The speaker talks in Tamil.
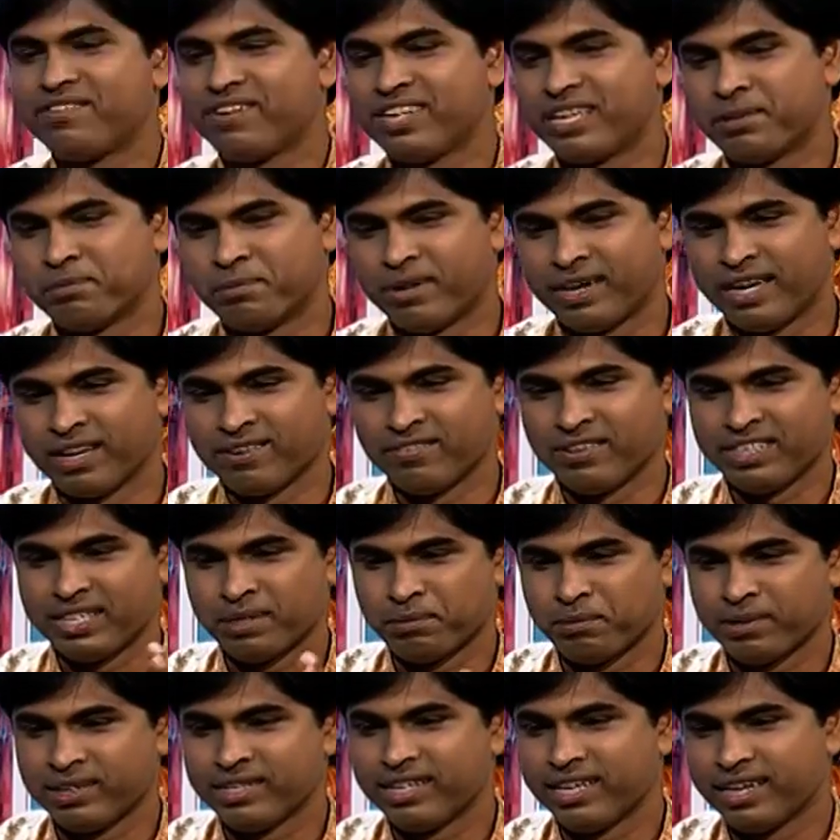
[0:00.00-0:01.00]
வைக்க மாட்டாங்க
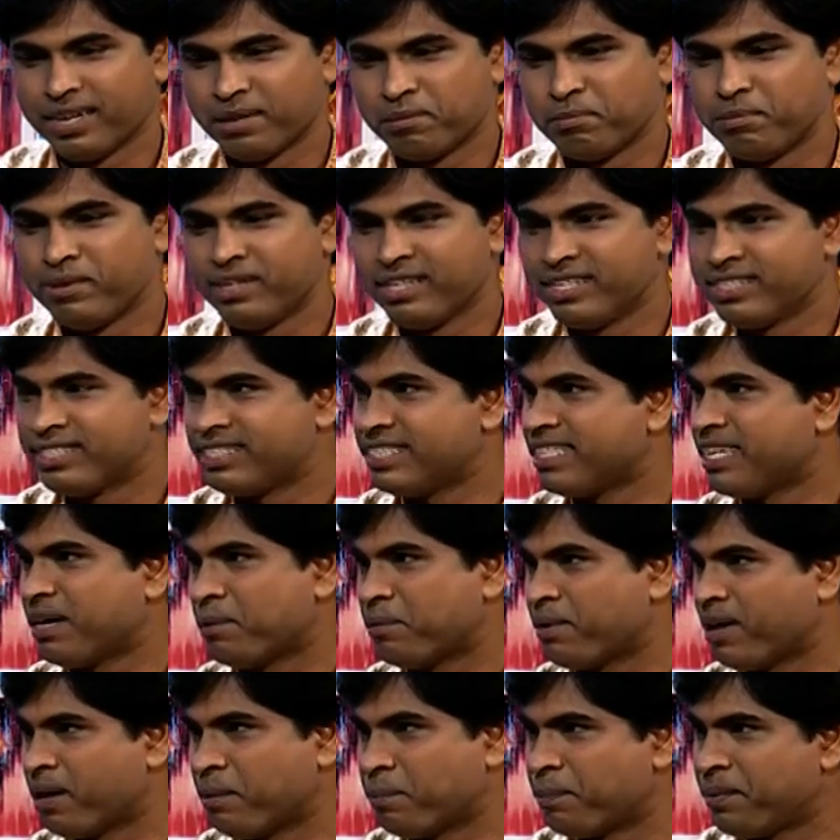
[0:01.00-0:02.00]
விட்டமின் ஏ பிசி
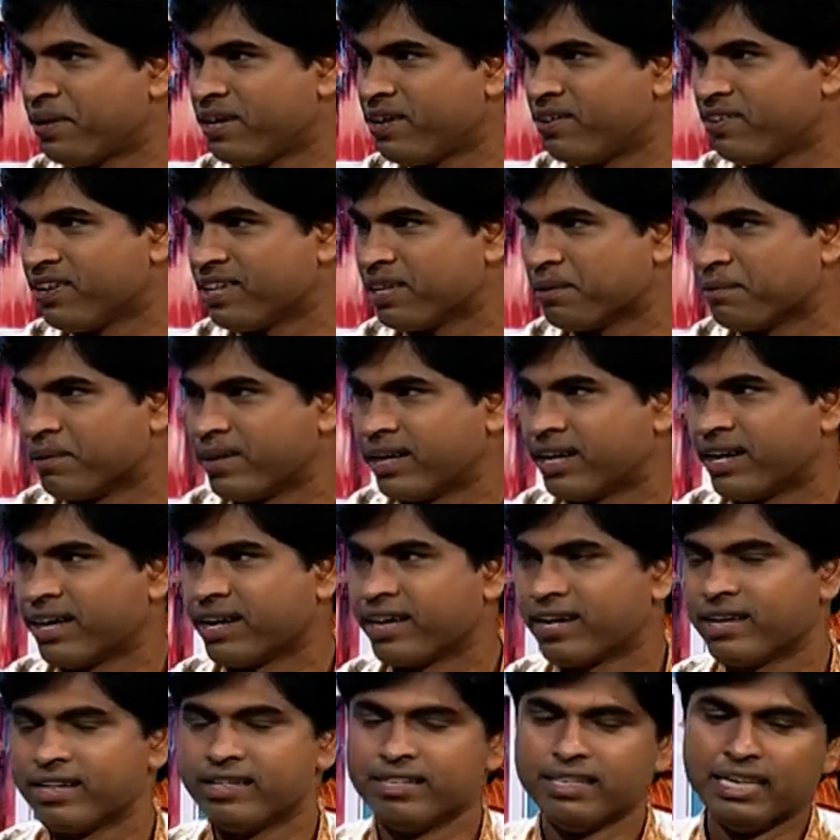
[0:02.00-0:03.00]
அதெல்லாம் பேர் வைக்க மாட்டாங்க